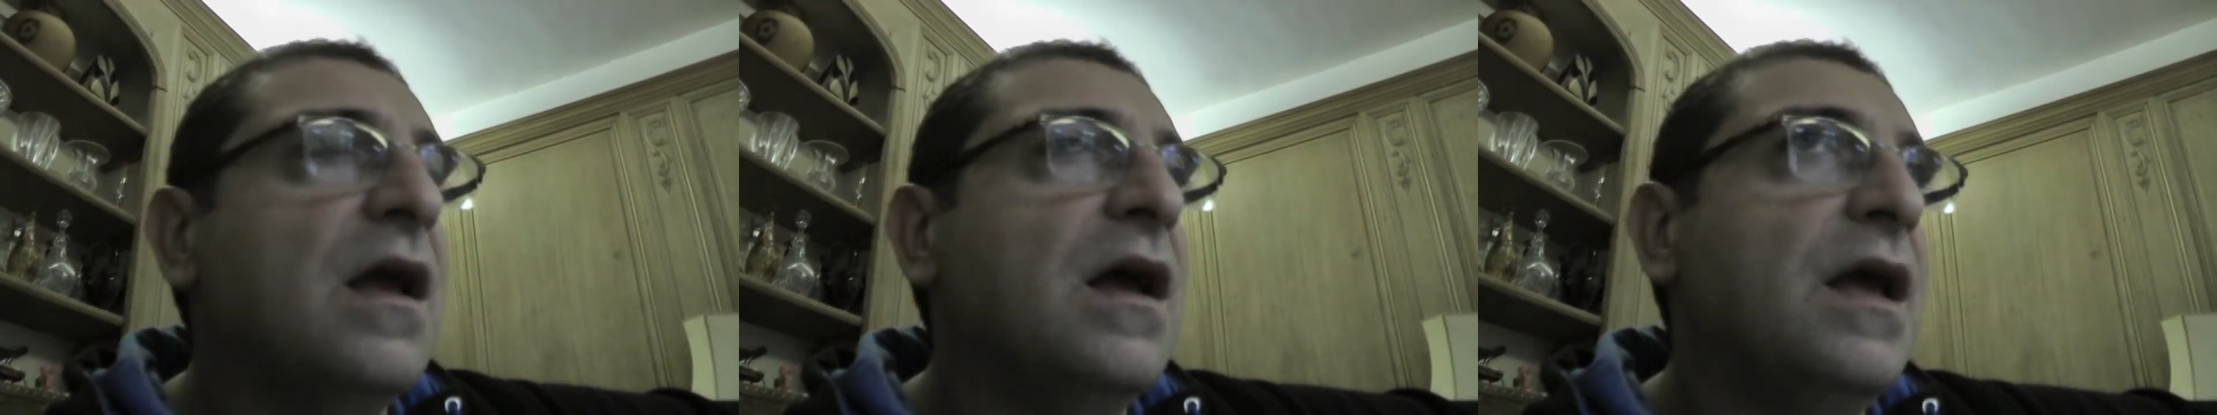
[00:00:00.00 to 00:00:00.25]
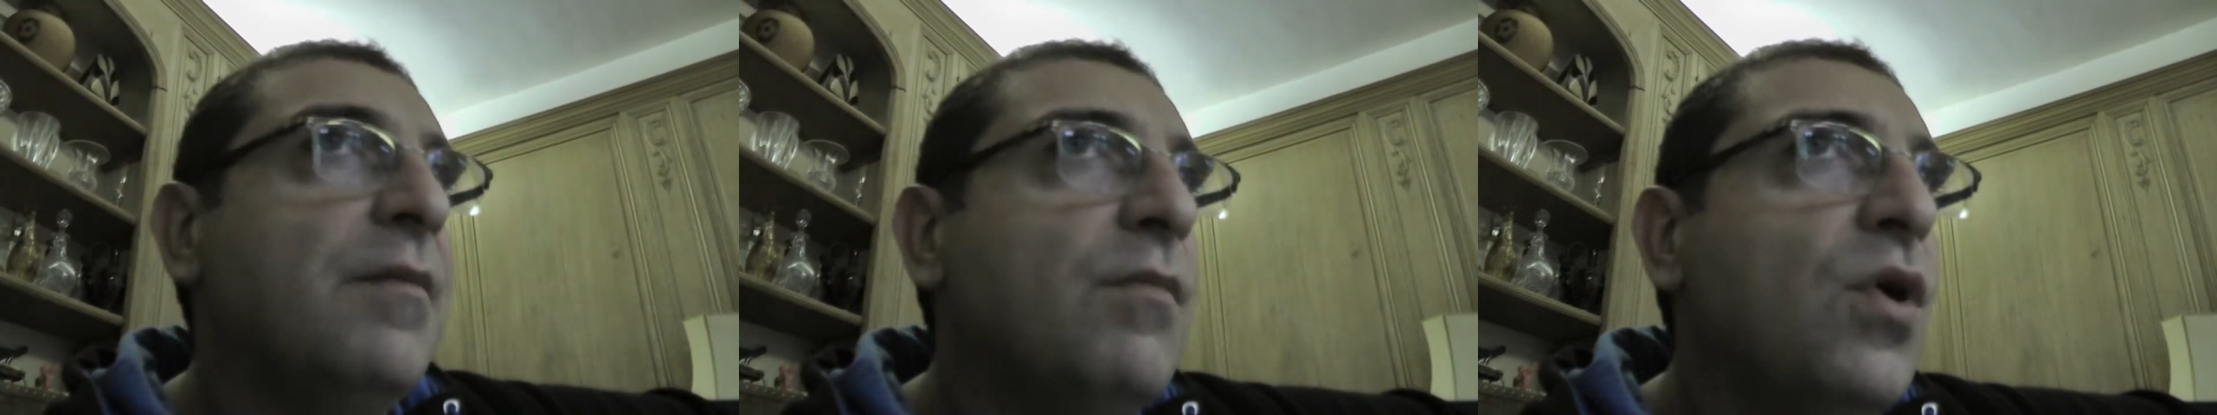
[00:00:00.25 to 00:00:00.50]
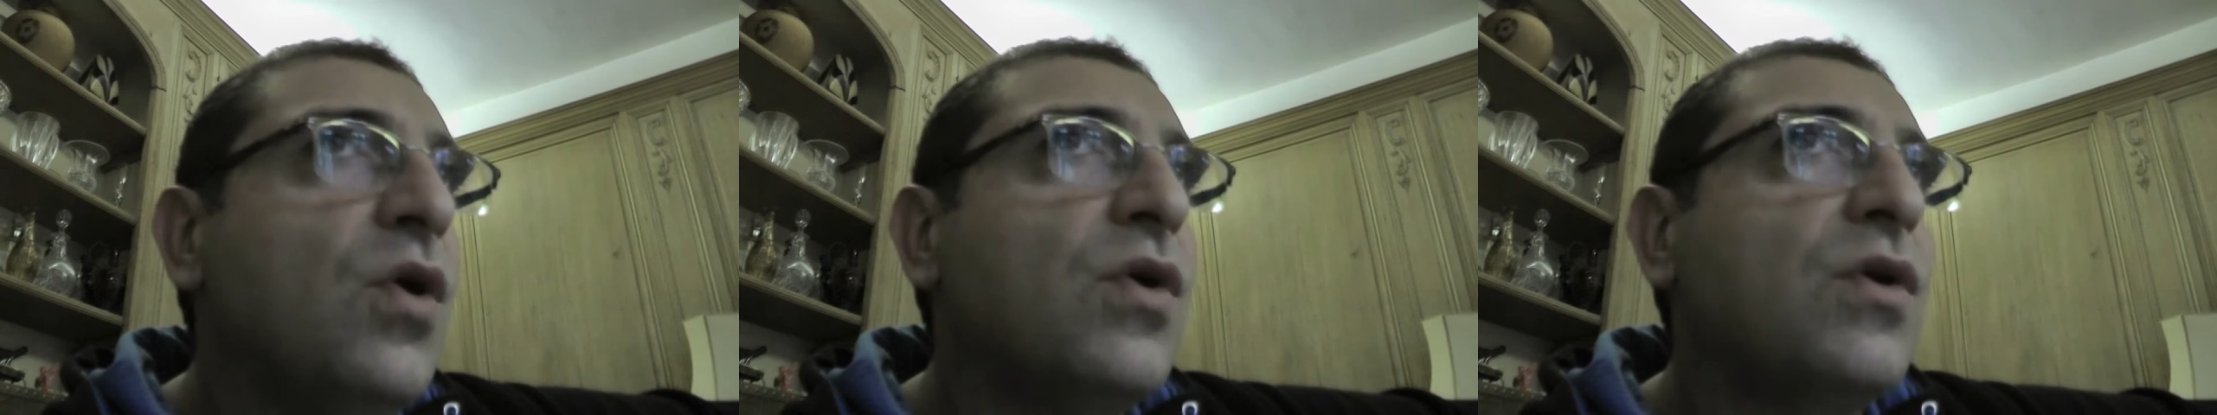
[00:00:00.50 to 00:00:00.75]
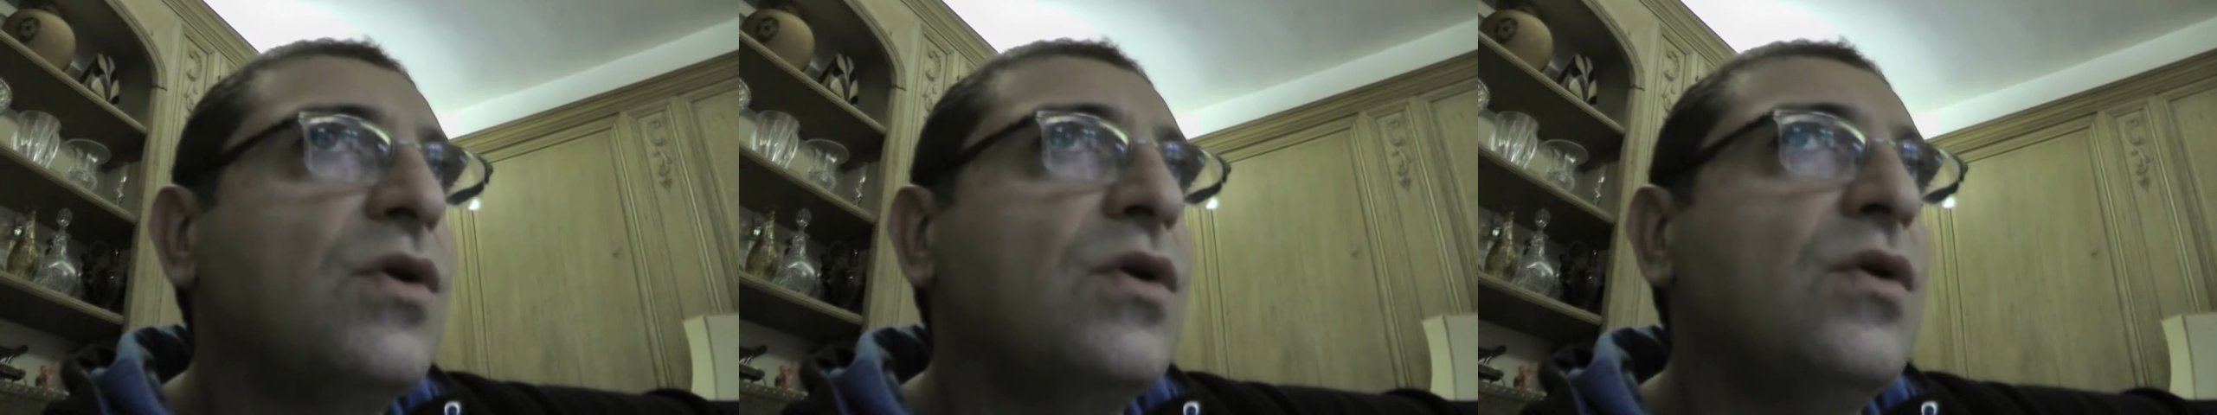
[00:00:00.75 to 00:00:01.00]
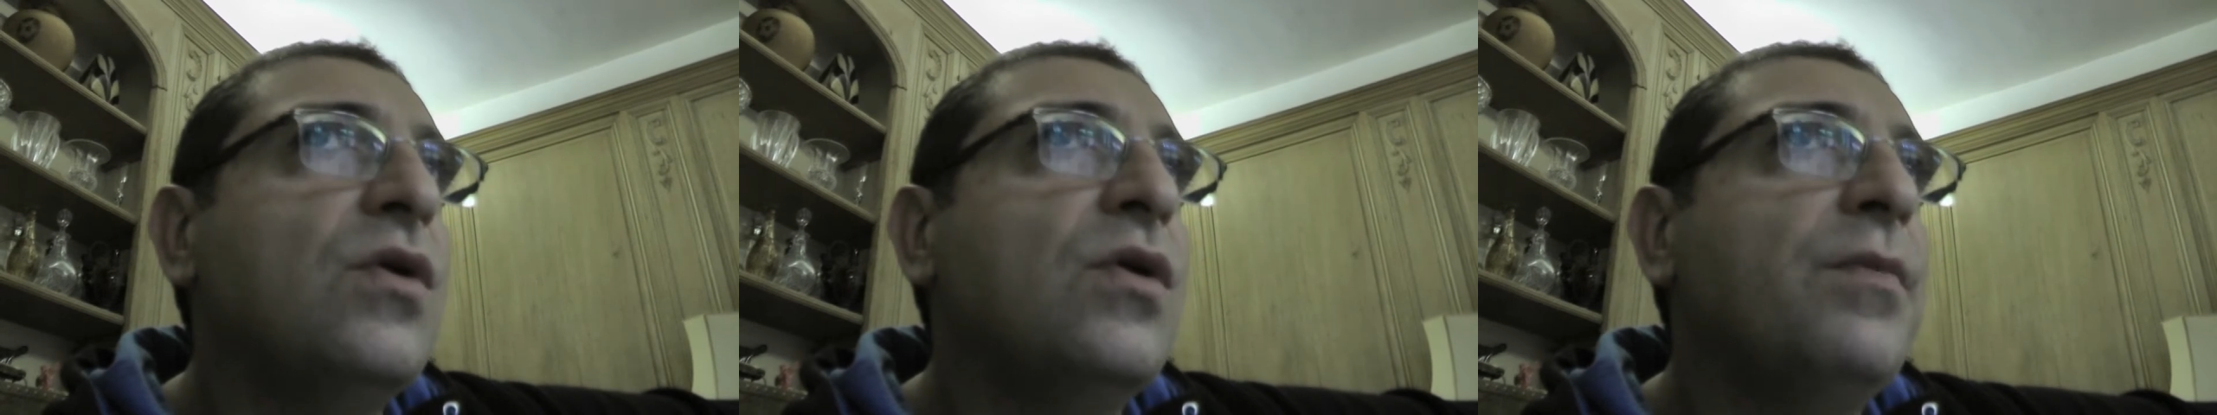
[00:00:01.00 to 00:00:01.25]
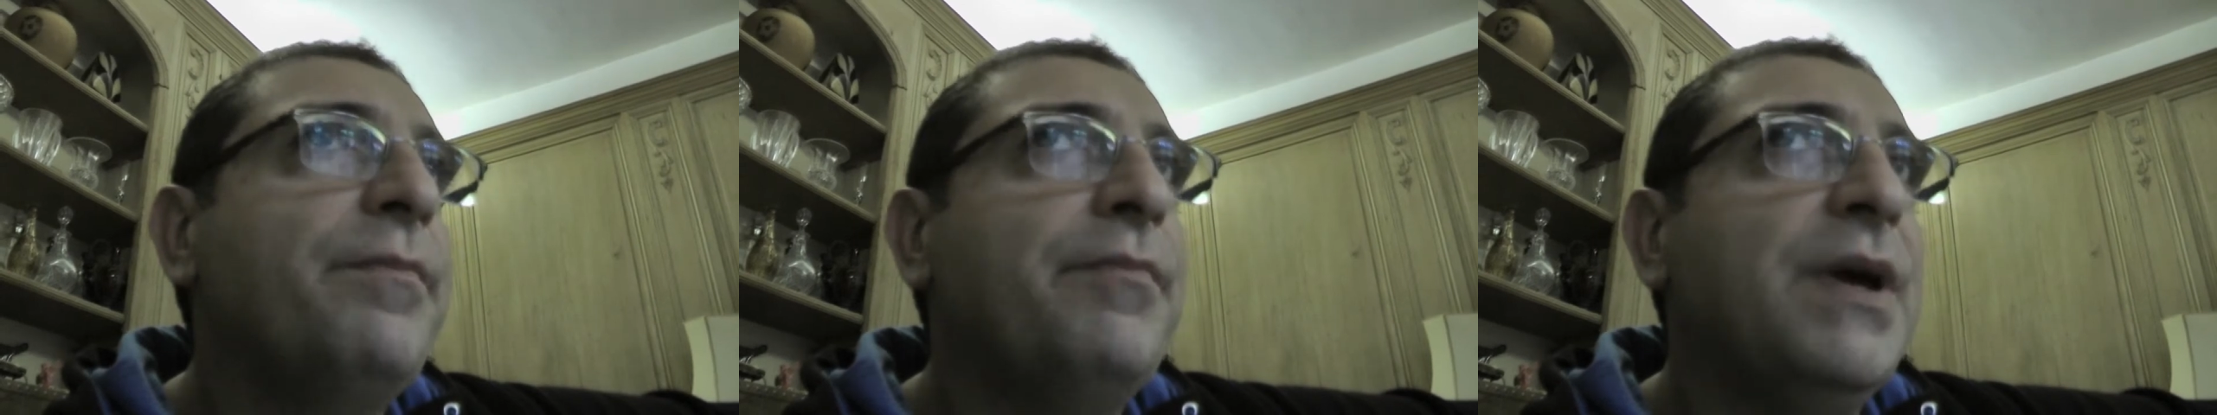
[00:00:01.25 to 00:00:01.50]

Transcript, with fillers: è morto